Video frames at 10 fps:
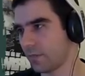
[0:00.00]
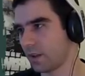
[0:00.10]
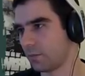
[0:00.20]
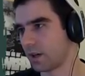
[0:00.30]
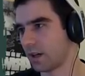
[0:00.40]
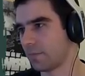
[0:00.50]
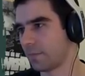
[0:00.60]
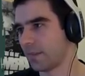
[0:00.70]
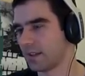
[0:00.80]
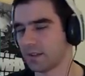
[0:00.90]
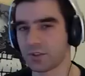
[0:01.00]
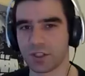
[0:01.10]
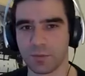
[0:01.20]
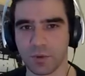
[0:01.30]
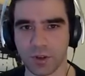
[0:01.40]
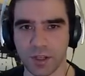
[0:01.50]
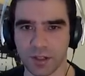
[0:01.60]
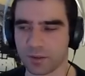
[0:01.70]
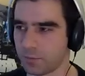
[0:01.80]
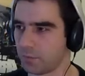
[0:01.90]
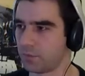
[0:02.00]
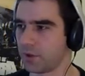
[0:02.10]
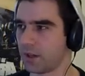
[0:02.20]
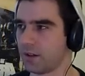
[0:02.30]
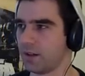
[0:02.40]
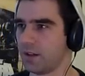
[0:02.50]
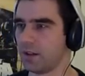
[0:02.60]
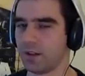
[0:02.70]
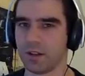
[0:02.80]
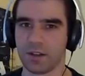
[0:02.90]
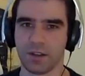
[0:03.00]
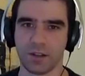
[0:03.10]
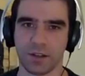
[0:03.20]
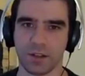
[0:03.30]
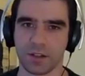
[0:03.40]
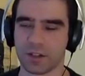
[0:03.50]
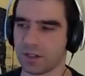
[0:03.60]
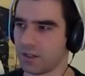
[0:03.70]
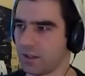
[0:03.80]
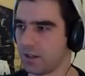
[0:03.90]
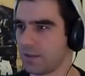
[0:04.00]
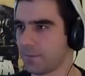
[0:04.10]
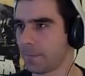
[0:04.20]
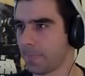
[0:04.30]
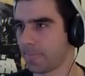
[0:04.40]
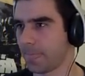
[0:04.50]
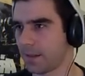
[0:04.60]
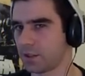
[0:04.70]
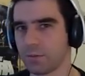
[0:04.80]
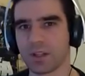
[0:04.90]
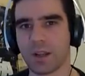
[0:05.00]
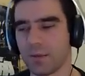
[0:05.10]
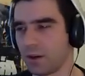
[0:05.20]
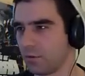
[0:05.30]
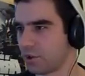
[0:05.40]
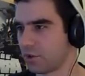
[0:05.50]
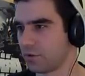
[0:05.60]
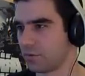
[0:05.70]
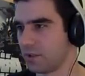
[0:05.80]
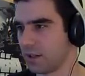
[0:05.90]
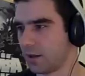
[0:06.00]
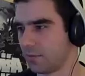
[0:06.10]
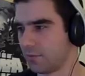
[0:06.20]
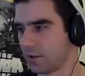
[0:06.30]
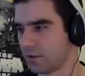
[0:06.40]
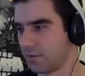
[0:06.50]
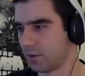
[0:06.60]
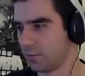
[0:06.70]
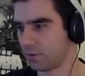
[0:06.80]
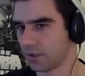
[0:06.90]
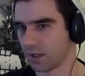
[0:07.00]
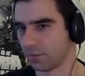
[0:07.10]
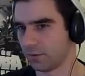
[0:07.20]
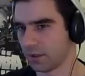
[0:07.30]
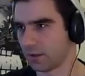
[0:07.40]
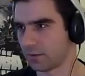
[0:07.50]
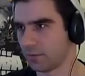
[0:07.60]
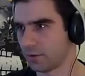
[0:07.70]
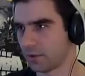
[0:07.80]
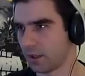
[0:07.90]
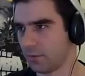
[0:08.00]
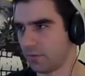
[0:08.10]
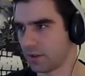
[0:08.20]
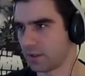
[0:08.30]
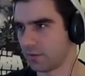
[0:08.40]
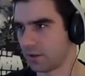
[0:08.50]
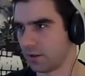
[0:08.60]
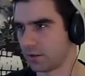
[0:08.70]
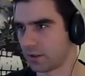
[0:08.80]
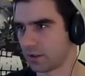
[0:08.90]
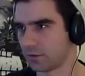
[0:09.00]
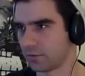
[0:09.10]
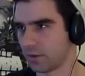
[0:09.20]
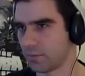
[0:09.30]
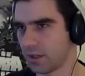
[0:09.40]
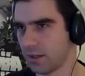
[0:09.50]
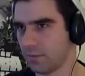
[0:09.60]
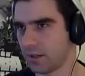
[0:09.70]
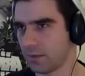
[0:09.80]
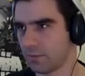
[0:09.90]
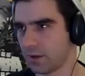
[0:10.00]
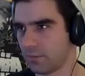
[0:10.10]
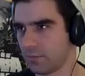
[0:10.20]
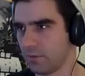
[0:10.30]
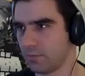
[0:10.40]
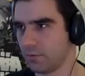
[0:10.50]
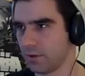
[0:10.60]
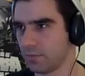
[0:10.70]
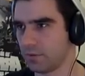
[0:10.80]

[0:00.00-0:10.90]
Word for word: Dobra. Zawsze się boję, jak to pompuję, e, że, że będę kamerą trząsł i całym właściwie komputerem tutaj. No bo to tak mniej więcej wygląda, że ja tutaj pcham, pcham, pcham, pompuję,